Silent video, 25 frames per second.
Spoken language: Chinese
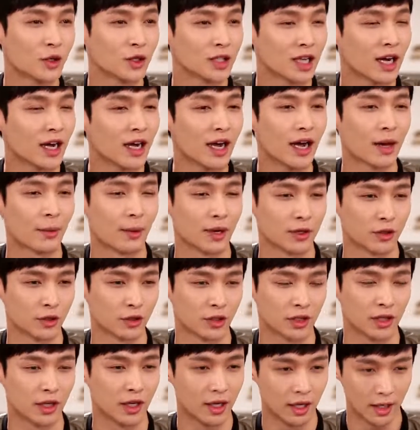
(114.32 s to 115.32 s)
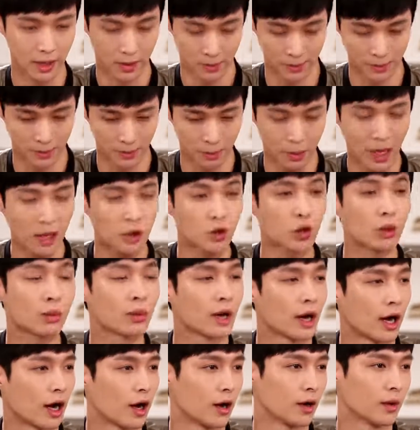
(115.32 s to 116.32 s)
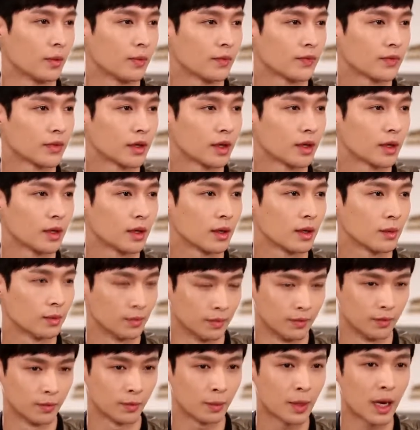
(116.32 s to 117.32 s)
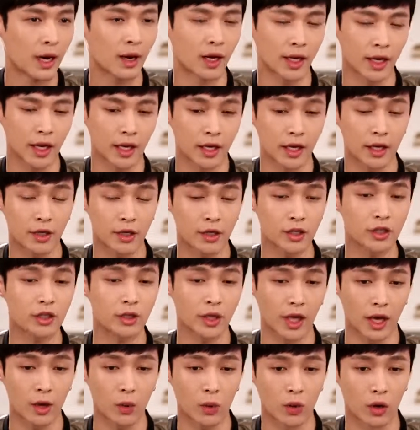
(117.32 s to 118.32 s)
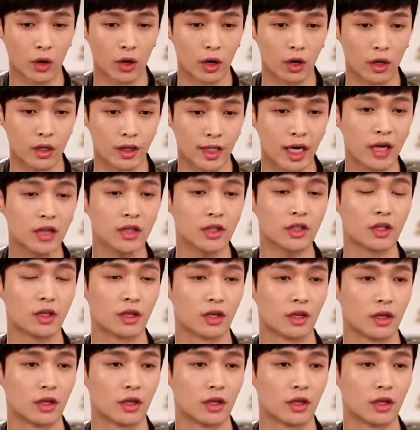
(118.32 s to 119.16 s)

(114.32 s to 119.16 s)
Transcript: 怕受伤害吧，就是嗯怕做不好，嗯，怕给那些给我相